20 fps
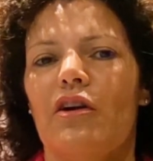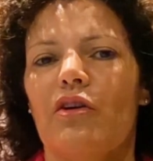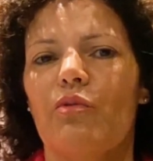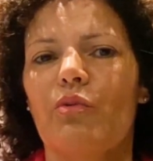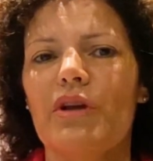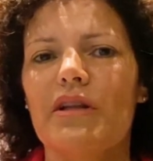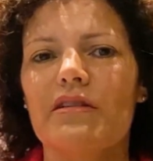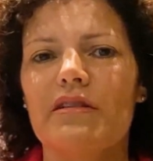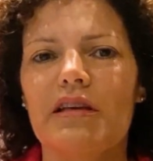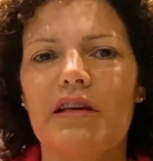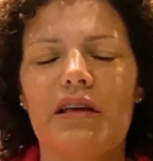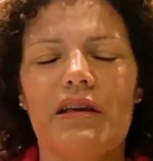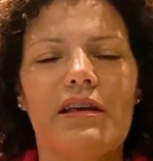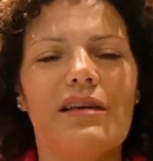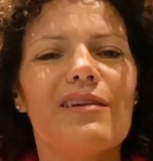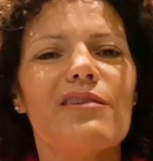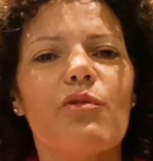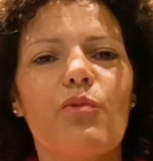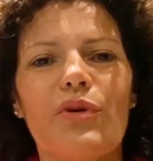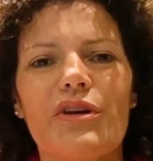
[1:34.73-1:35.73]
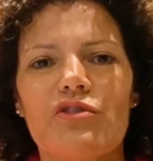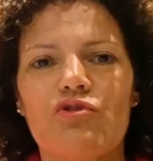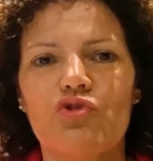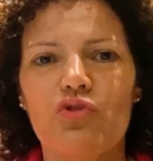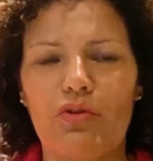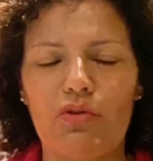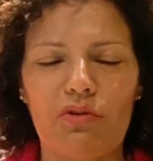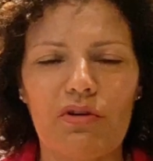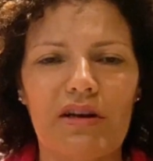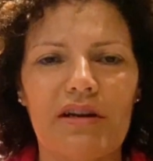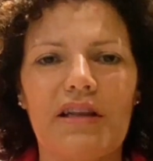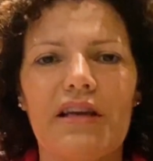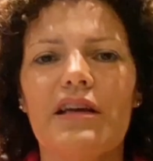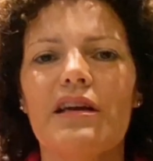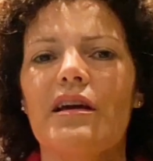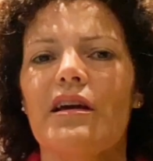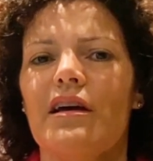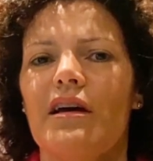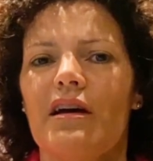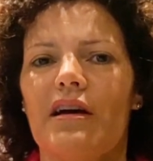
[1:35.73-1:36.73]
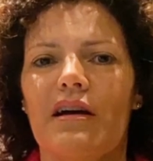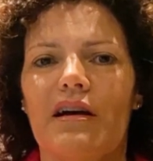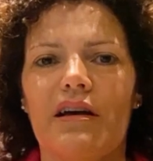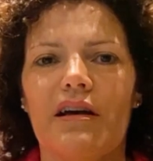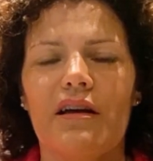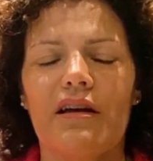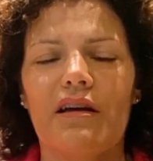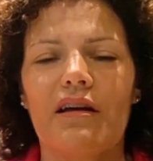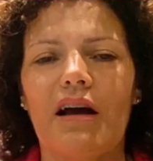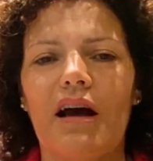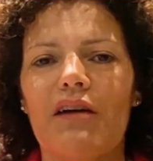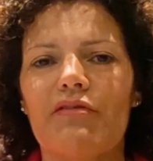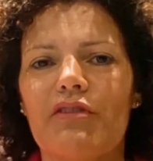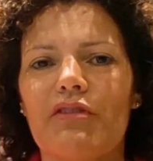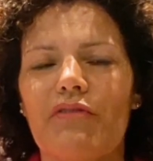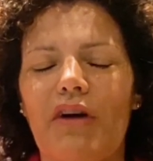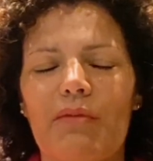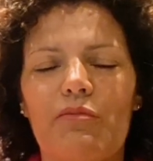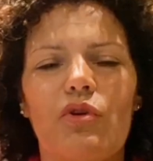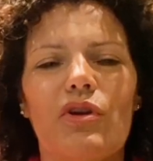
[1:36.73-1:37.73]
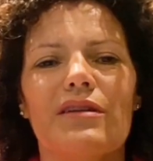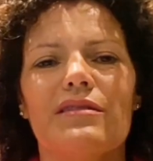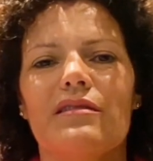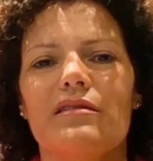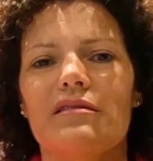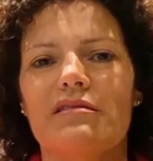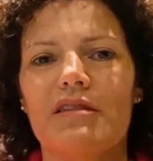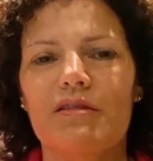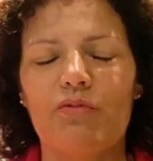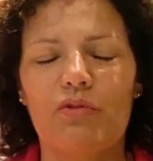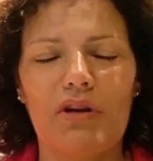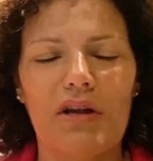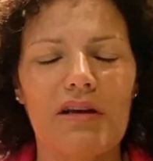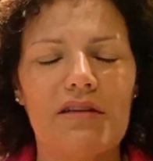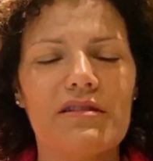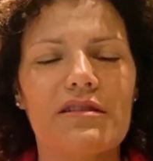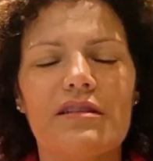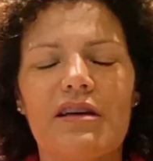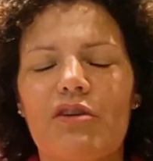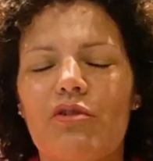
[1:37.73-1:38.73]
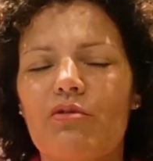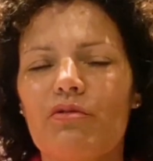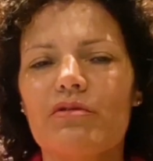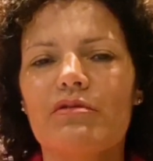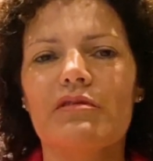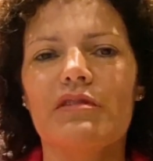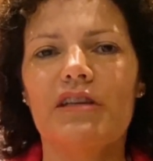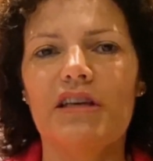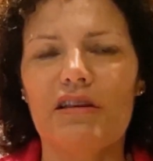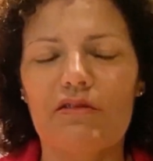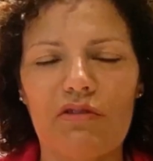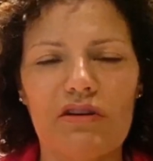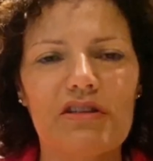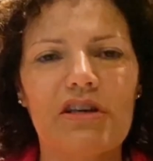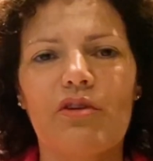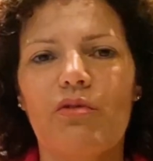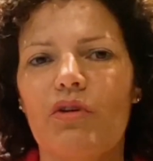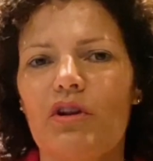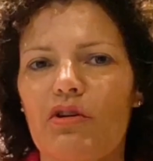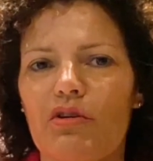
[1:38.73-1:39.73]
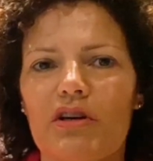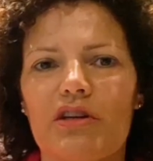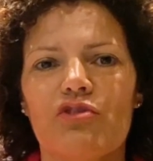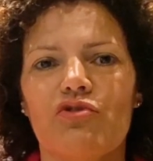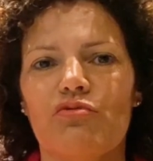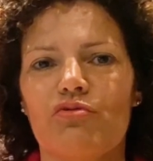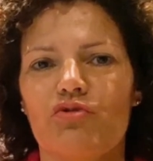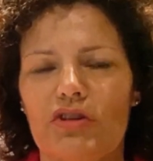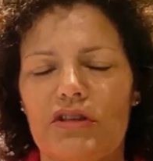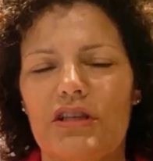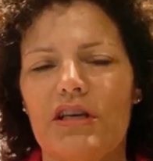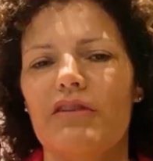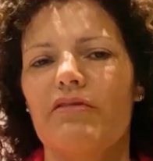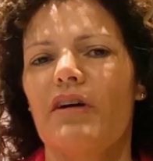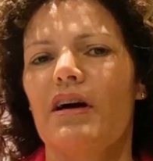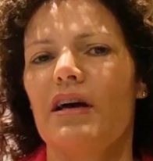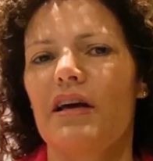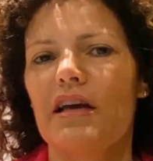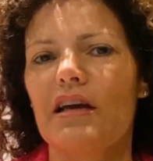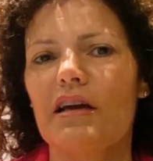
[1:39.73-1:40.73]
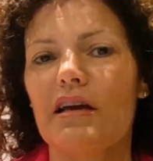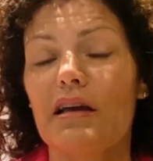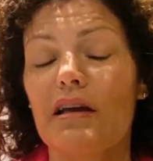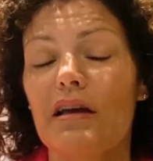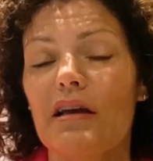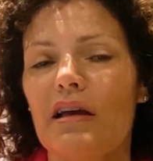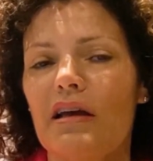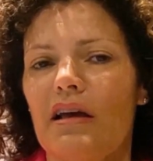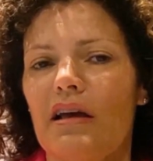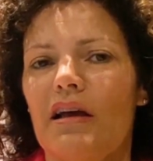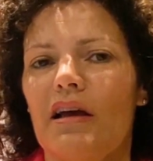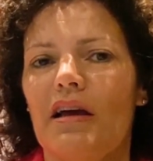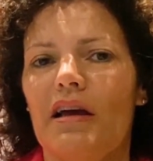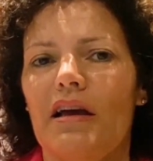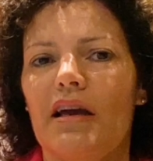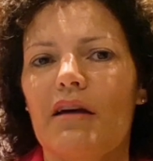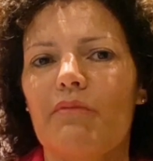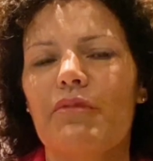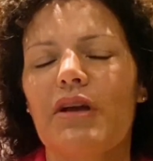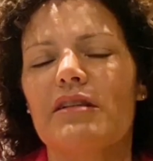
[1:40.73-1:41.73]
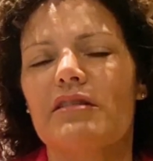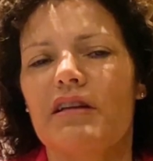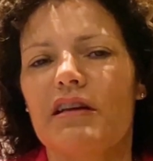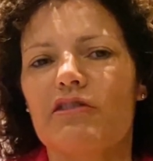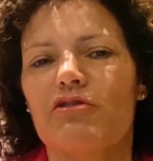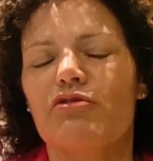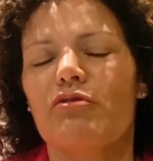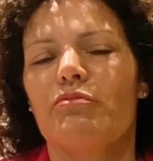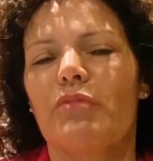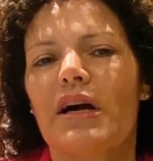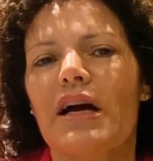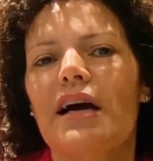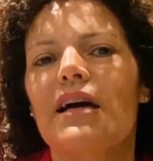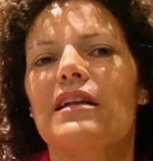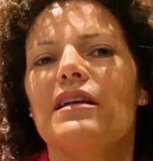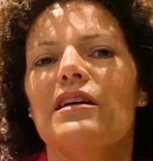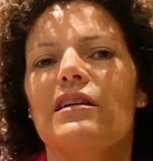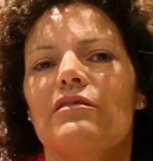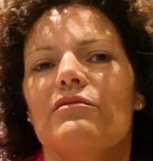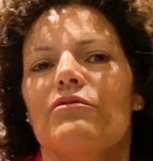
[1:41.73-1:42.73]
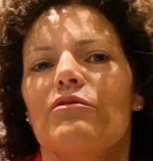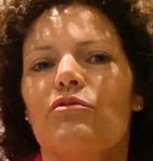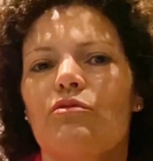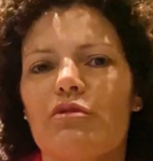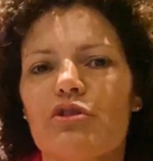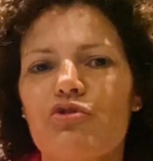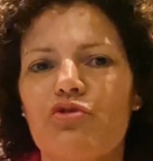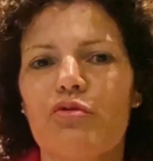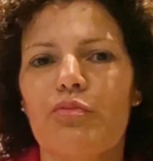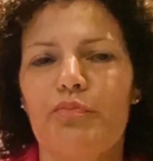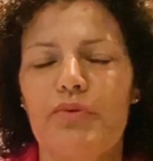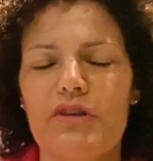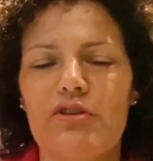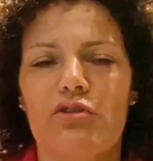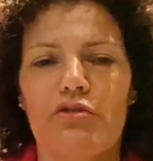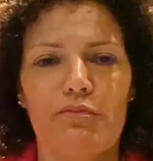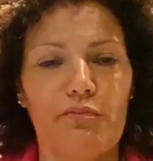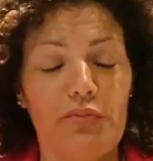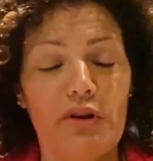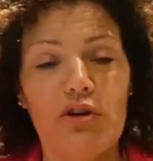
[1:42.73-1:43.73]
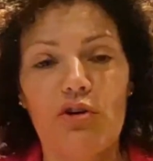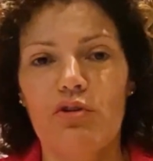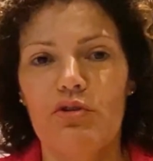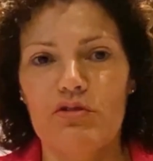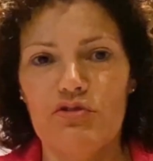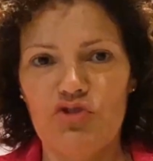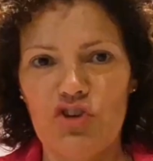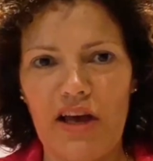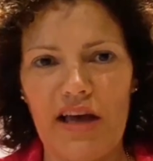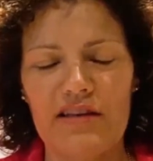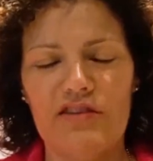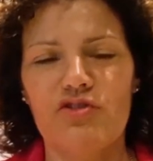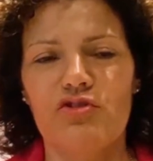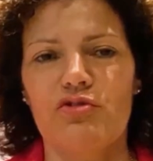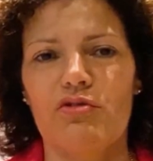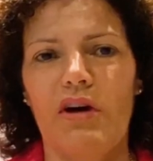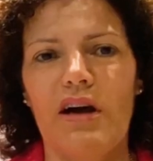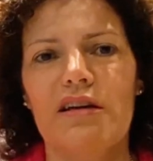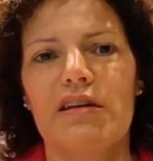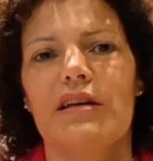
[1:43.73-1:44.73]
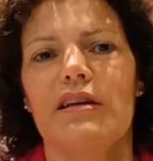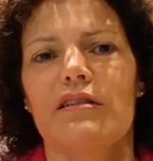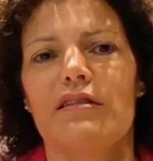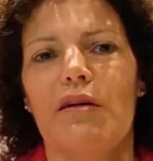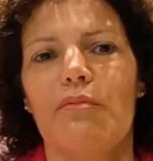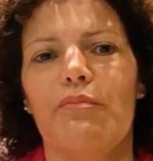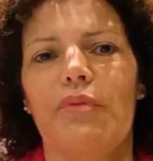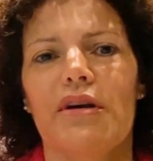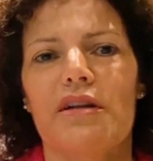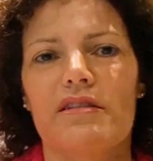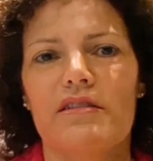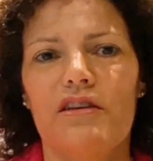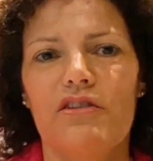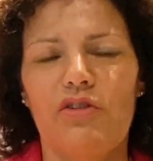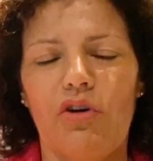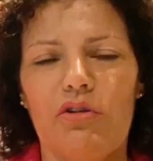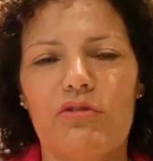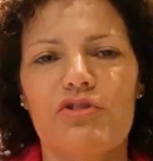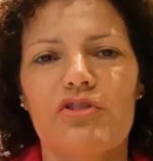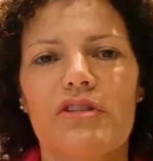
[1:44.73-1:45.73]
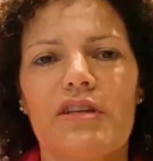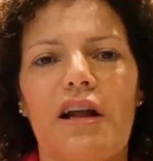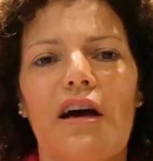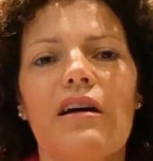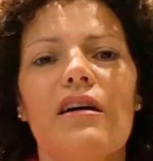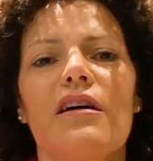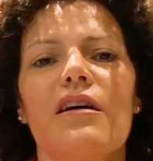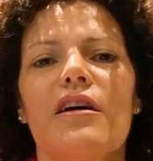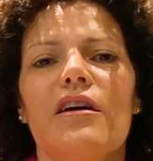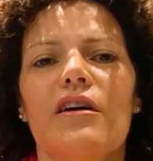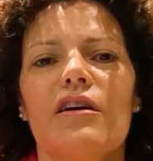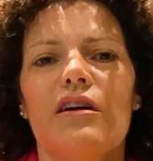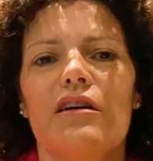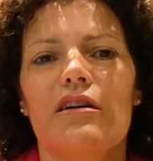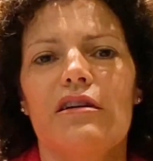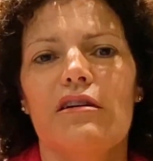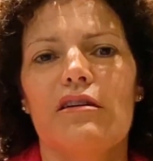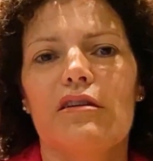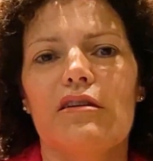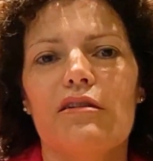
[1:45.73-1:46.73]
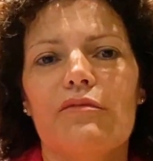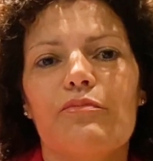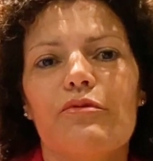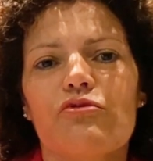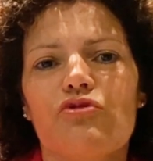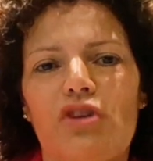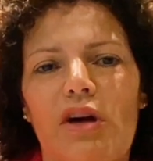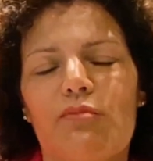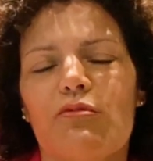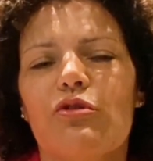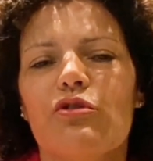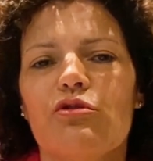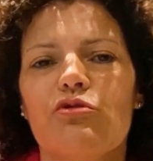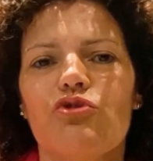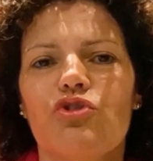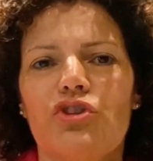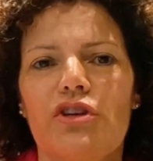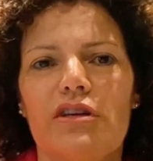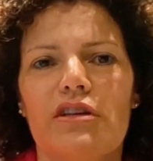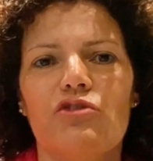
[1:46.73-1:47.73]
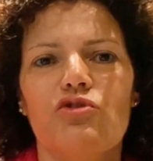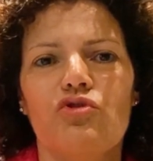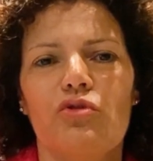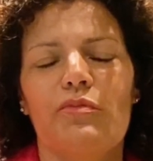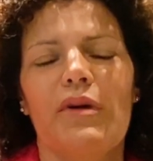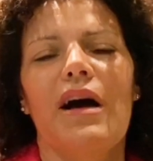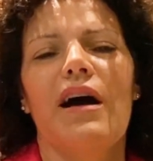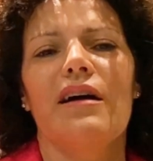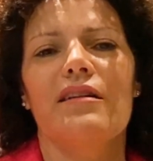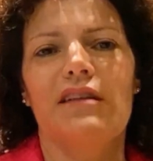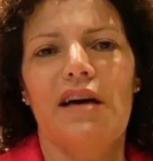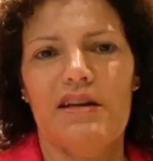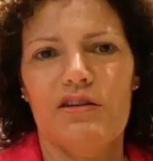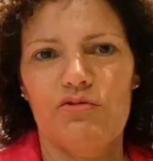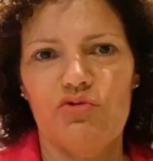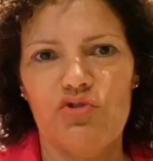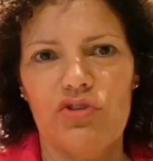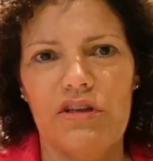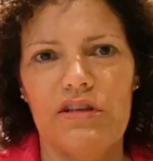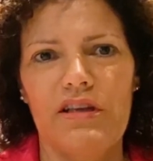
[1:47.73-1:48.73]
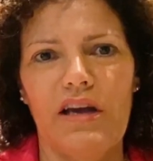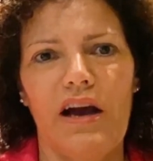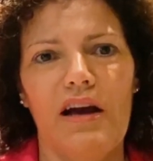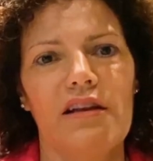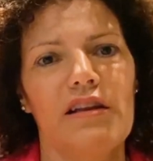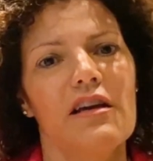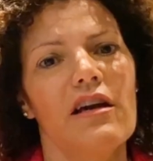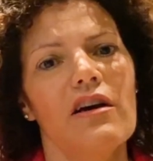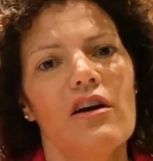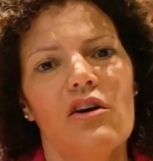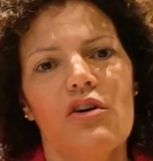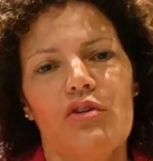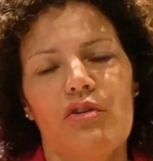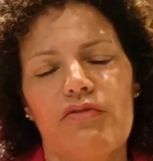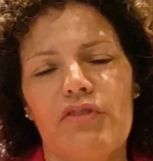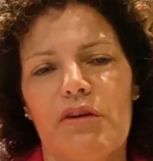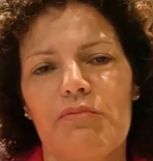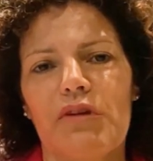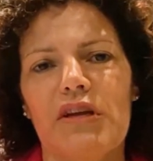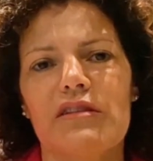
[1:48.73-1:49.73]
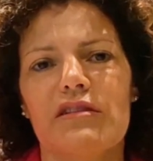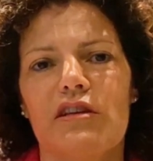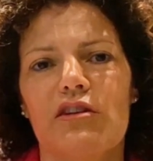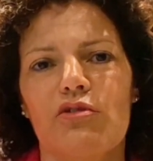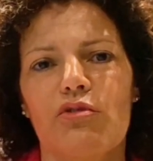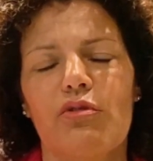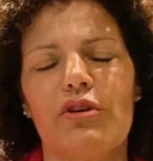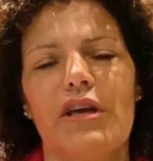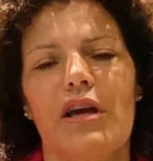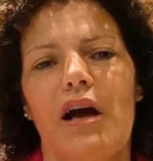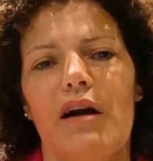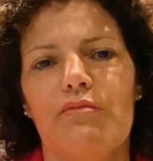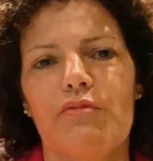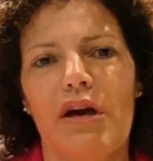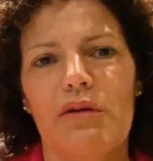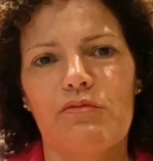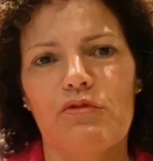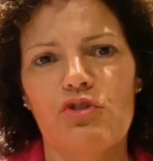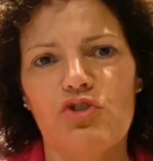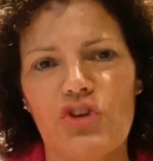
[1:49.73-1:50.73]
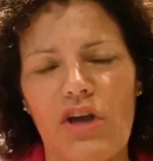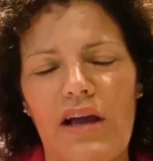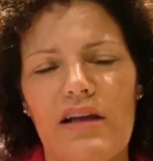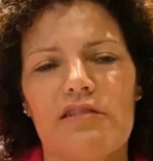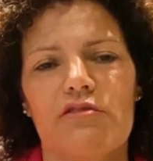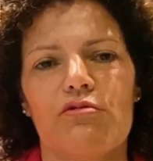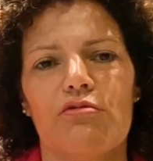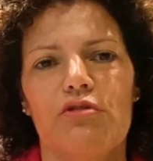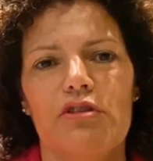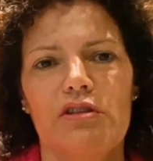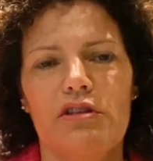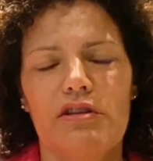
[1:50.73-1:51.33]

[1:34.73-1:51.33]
Quindi in quei giorni eh, avevamo la testimonianza continua di quello che succedeva e, e abbiamo detto magari con questo piccolo gesto anche da parte nostra eh, possiamo riuscire insomma a dare un segnale. Ovviamente noi abbiamo scelto di